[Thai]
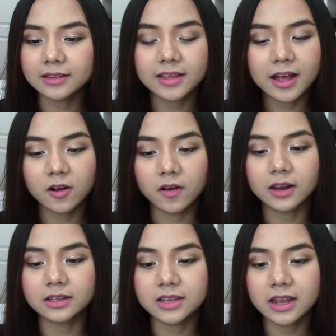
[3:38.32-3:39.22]
รสร้างคอ
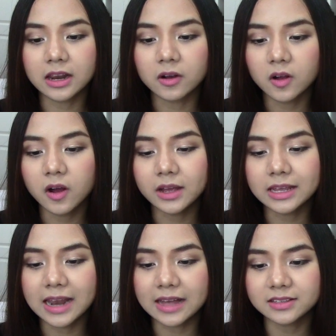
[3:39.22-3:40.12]
ลลาเจนแล้วก็
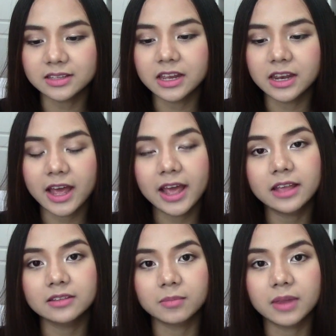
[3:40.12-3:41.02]
อิลาสตินให้
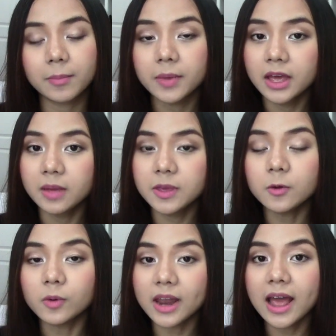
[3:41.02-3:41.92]
สำหรับ
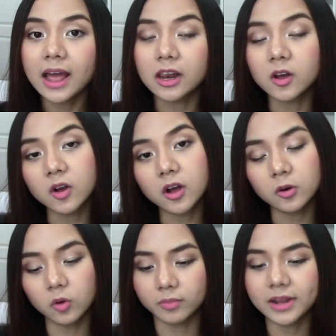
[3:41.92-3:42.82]
ผิวหน้าแล้วก็
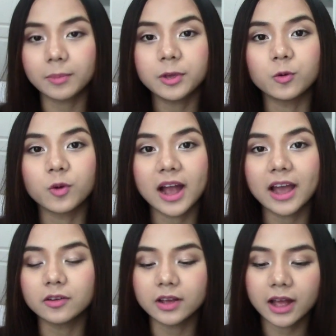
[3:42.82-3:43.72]
รวมทั้งผิว
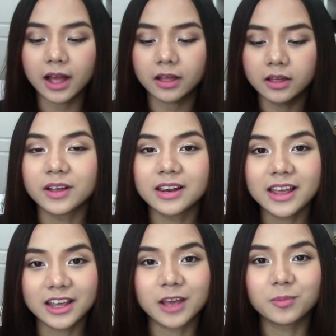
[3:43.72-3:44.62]
กายด้วยค่ะ และ
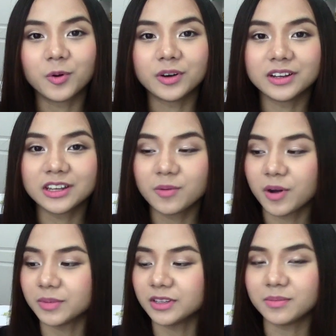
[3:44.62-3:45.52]
อีกเหตุผลหนึ่งที่ว
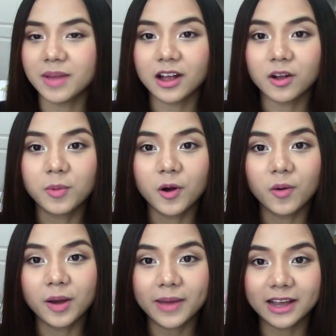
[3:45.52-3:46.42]
อมซื้อมากก็เพ
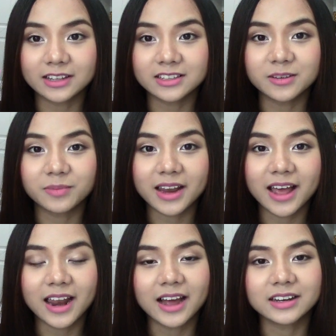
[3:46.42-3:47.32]
ราะว่าแพคเกจจิ้งมัน
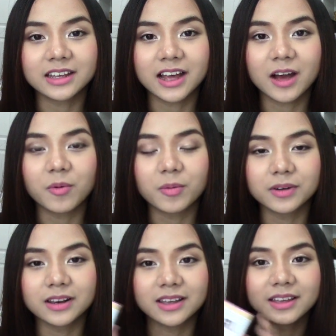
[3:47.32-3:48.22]
น่ารักดีค่ะวอม
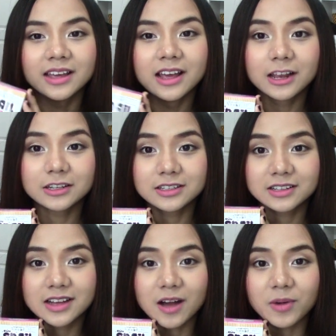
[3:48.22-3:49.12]
ก็เลย
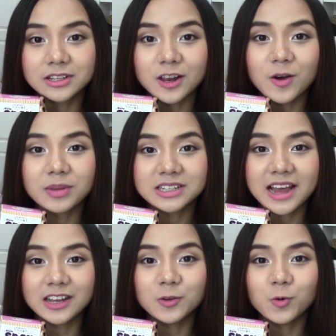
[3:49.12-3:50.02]
กะว่าจะลองมา
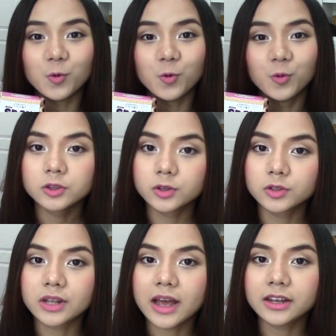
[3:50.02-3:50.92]
ใช้ดูตัว
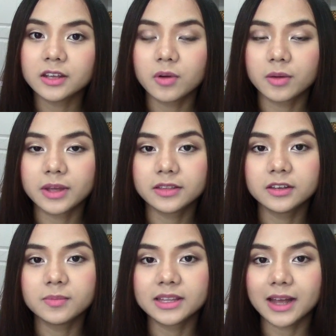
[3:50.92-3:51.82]
สุดท้ายที่วอมได้
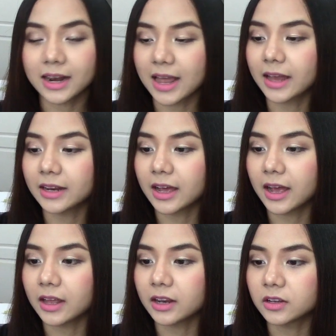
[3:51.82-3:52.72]
ซื้อมาจากร้านนะ
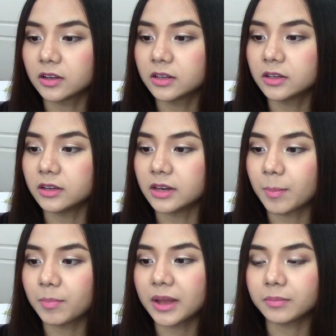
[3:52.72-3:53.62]
คะ นั่นก็คือ
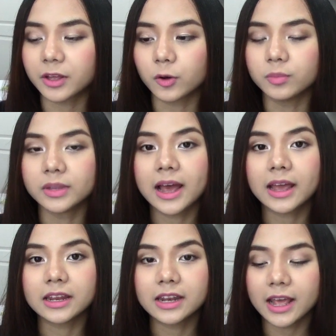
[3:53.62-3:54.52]
น้ำมันมารุมไท
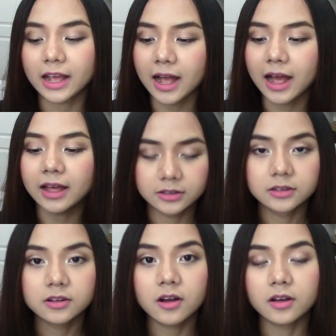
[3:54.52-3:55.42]
ยนั่นเองค่ะ
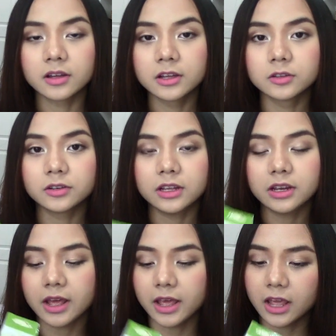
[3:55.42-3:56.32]
ก็ตัวนี้
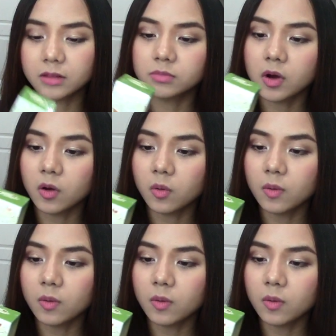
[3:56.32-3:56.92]
เนี่ยเห็นบอก